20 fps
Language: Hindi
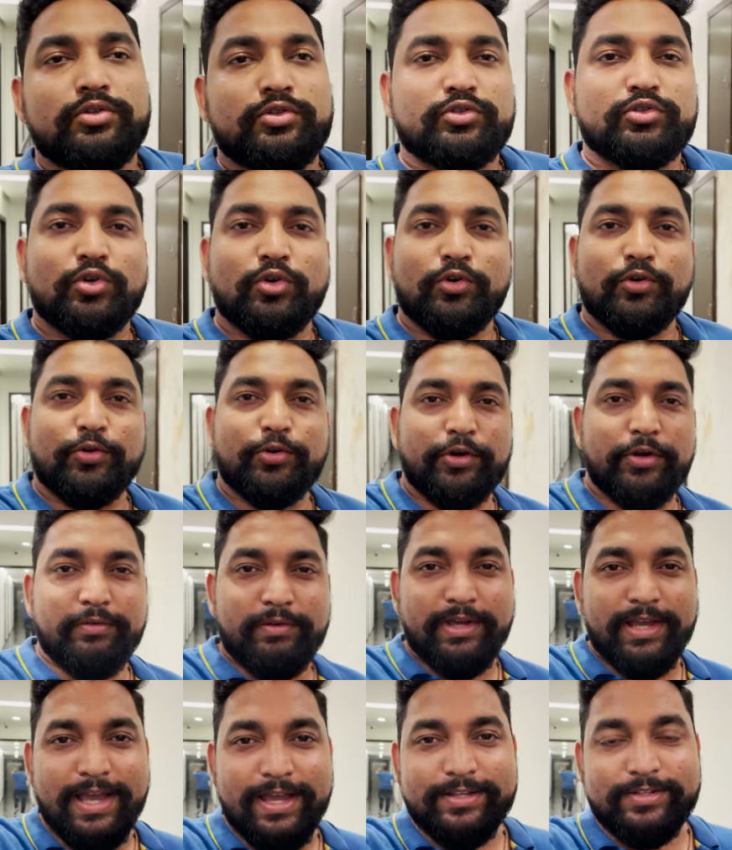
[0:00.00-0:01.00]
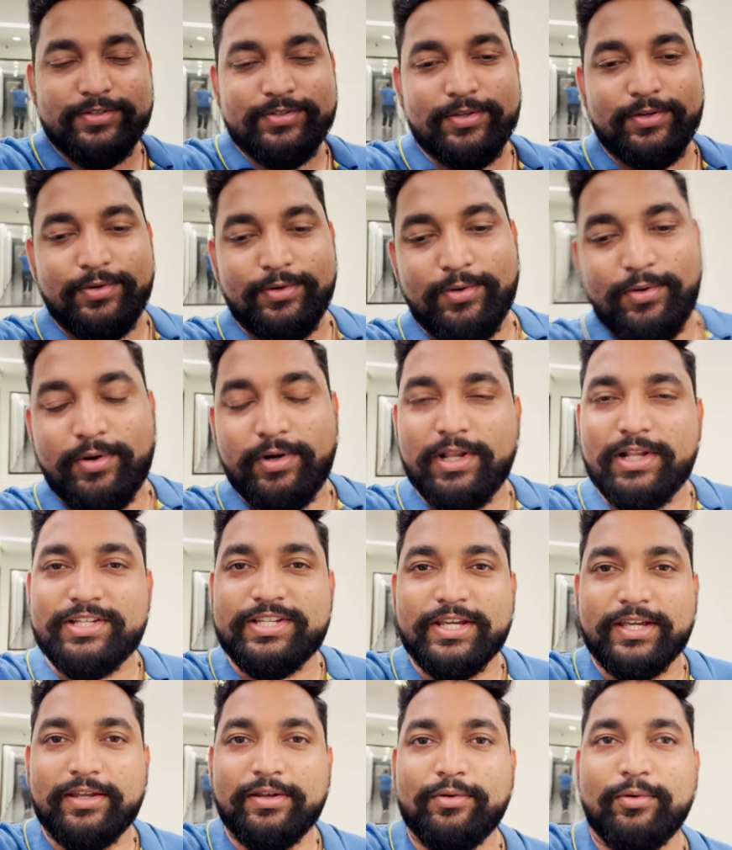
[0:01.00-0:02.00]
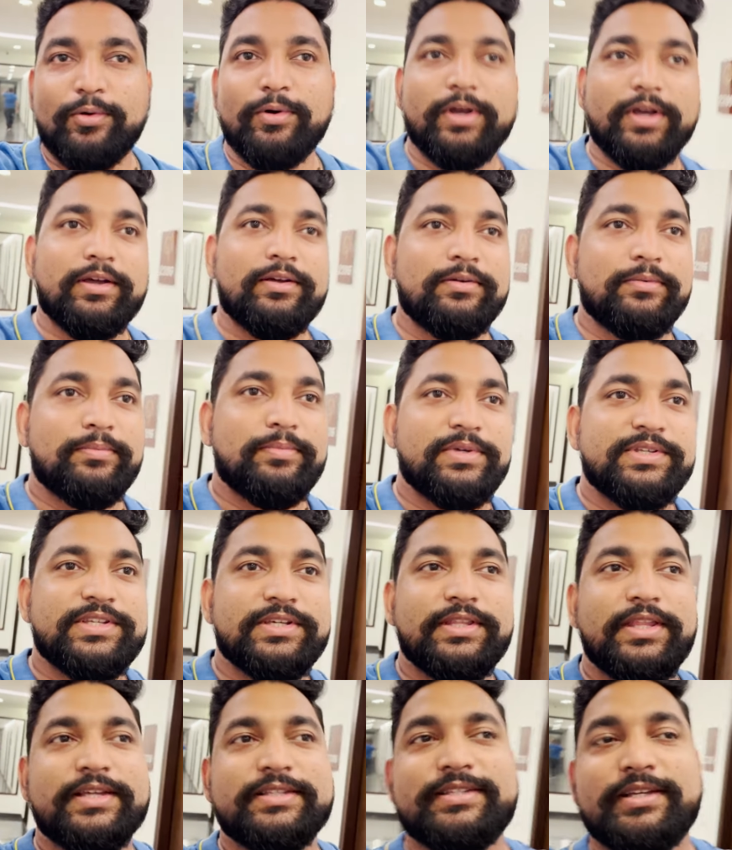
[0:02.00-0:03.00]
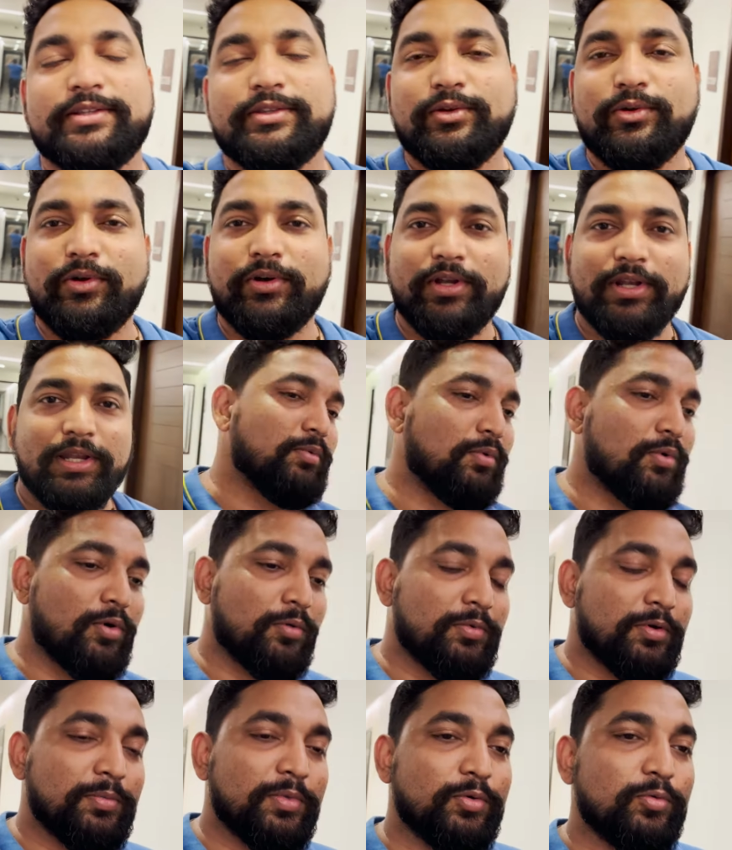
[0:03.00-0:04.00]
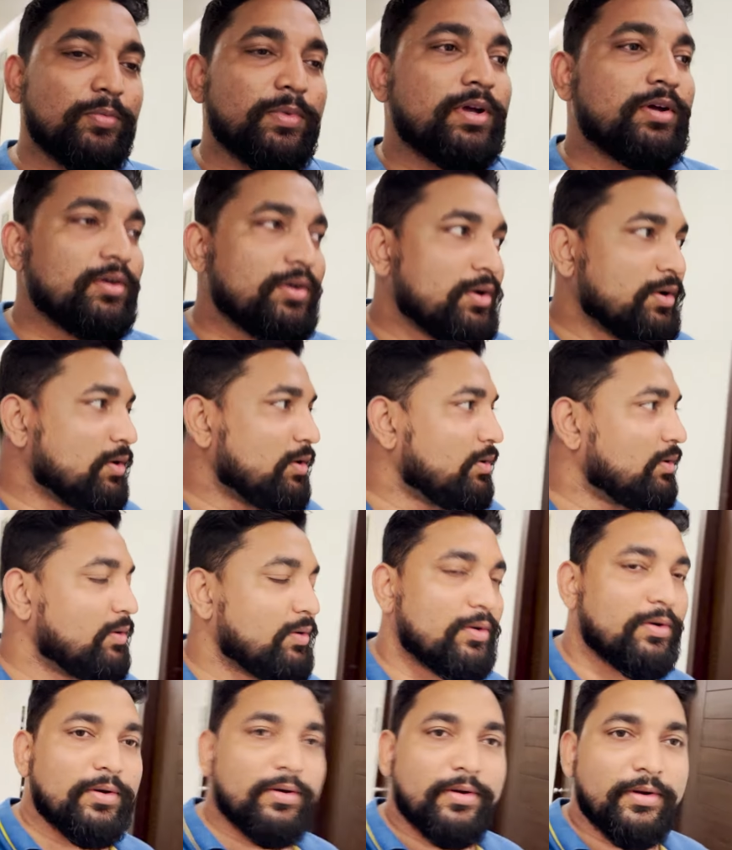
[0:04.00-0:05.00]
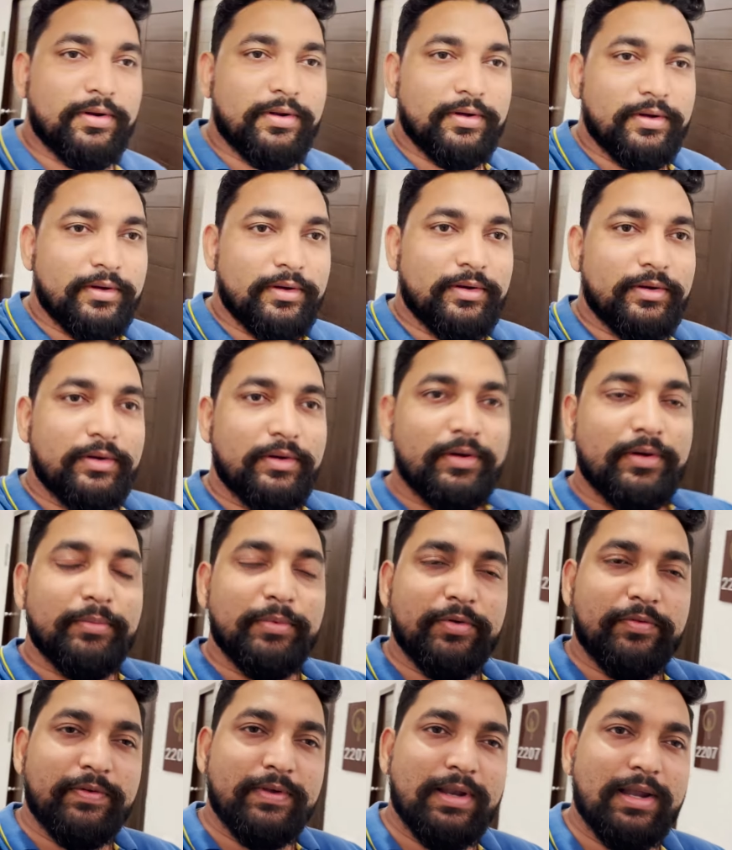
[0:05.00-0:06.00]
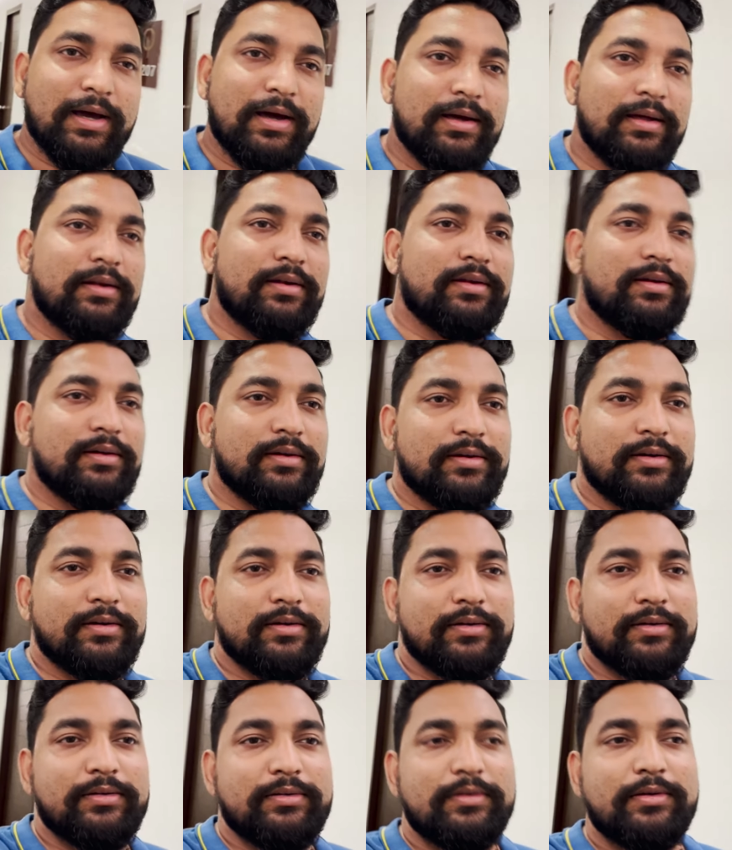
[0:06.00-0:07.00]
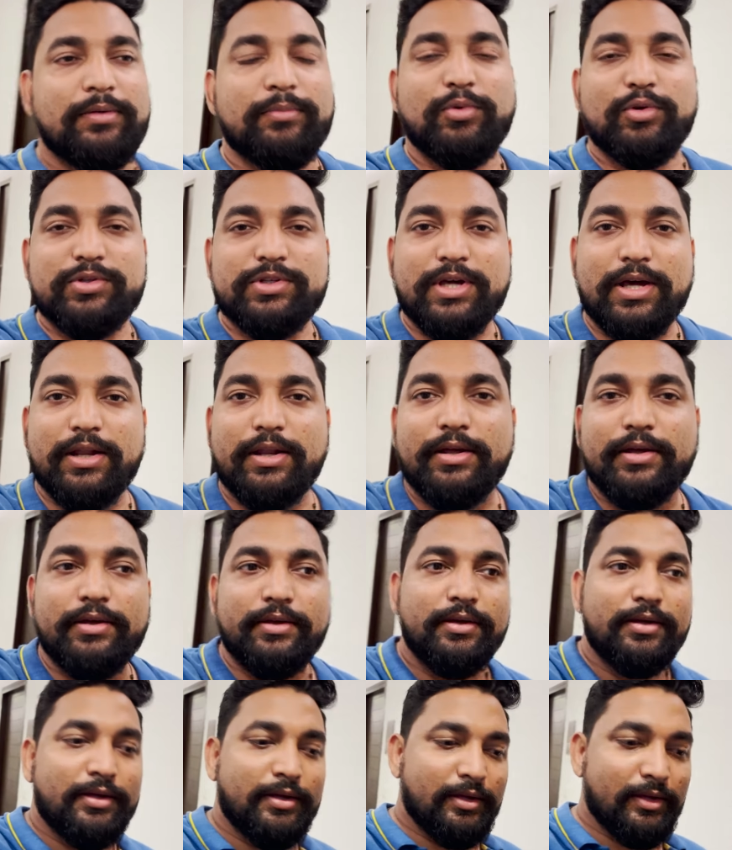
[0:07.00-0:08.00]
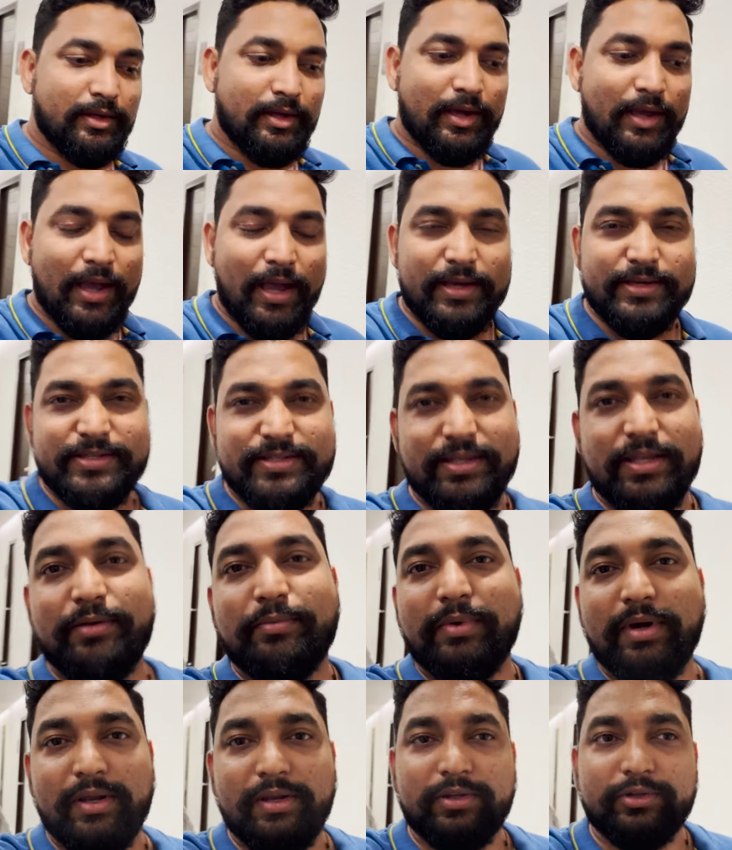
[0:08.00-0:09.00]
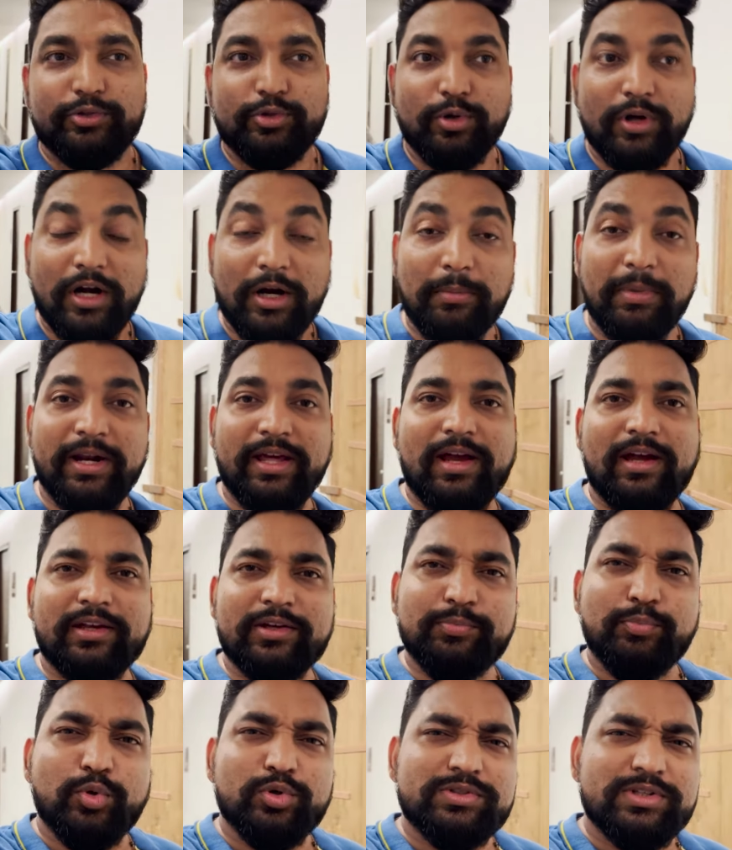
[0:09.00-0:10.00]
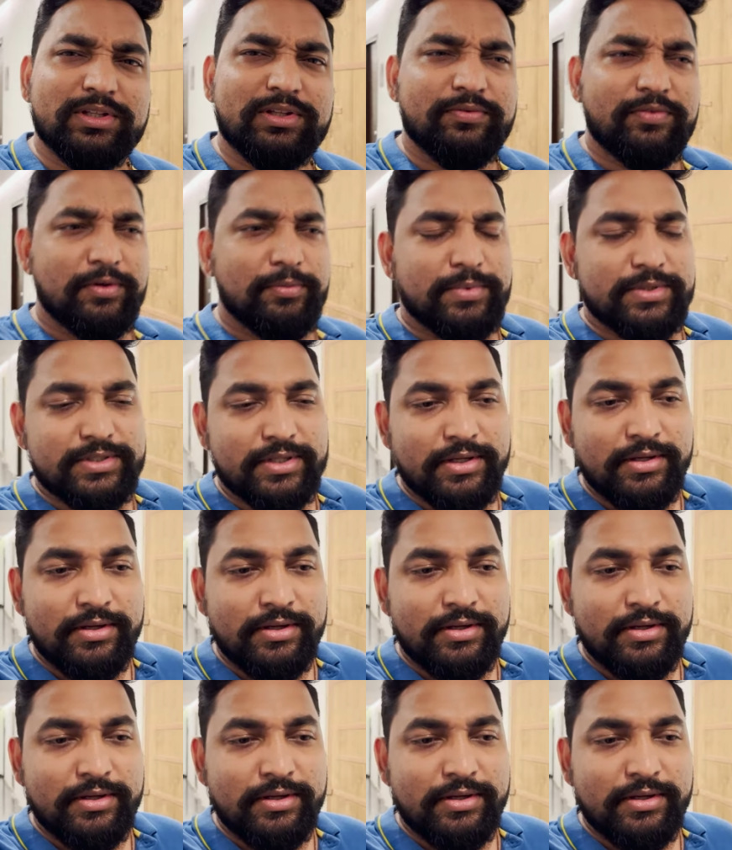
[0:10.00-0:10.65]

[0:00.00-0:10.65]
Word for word: सो गुड इवनिंग गाइज होटल चेक इन हो गया पीछे देख सकते हो होटल के लॉबी में हूँ मैं और uh, अभी फ़िलहाल uh, हम लोग जा रहे हैं आइसक्रीम खाने जो गड़बड़ यहाँ की बहुत ज़्यादा फेमस है